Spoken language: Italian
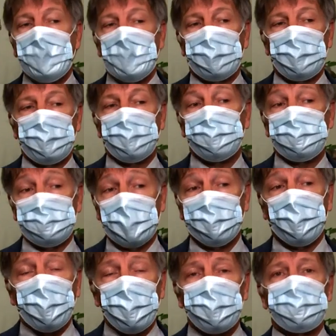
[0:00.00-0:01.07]
Noi
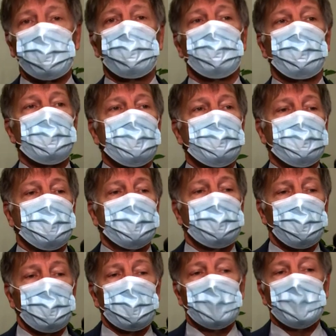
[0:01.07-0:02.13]
puntiamo molto sul
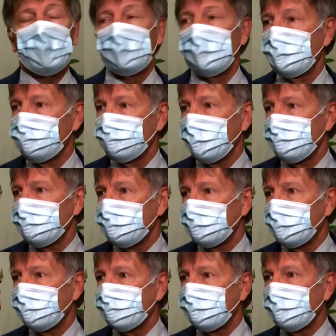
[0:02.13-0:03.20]
distretto delle scienze
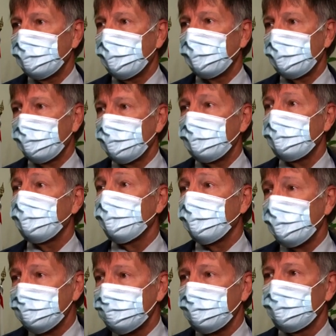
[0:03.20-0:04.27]
della vita e quindi
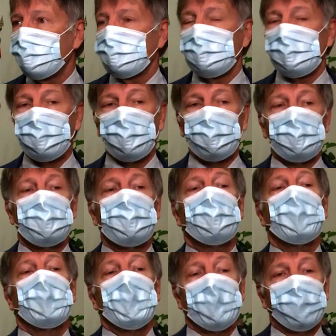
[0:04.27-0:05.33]
questo tipo
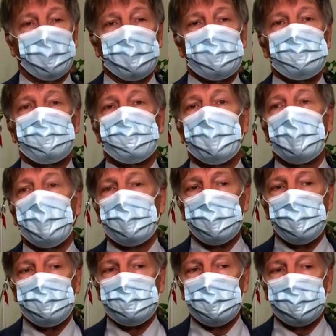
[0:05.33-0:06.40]
di festival a
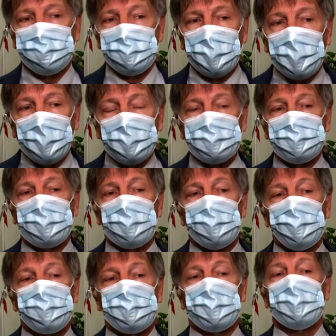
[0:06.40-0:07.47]
noi serve anche
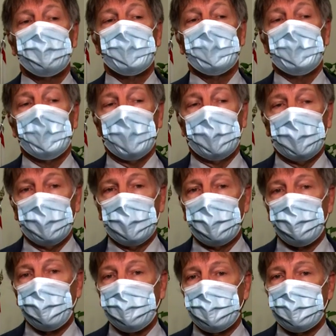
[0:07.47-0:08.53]
come,
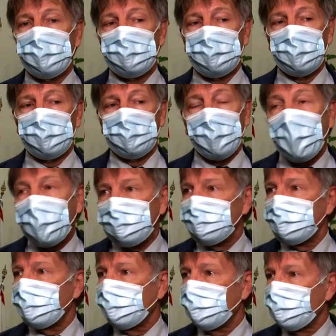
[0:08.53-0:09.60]
eh, come eh,
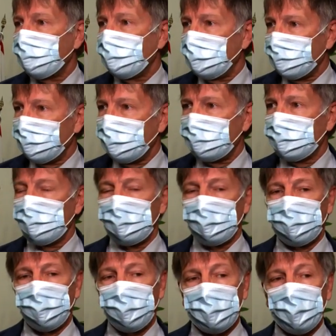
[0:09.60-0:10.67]
cardine, come
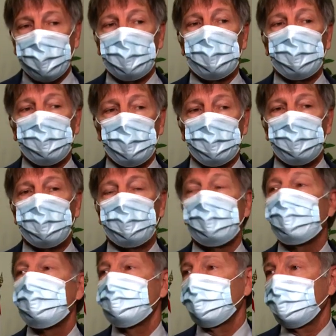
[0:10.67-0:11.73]
elemento focale proprio
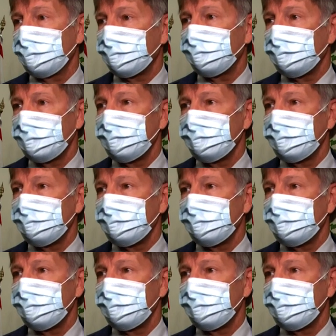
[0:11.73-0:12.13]
per questo tipo di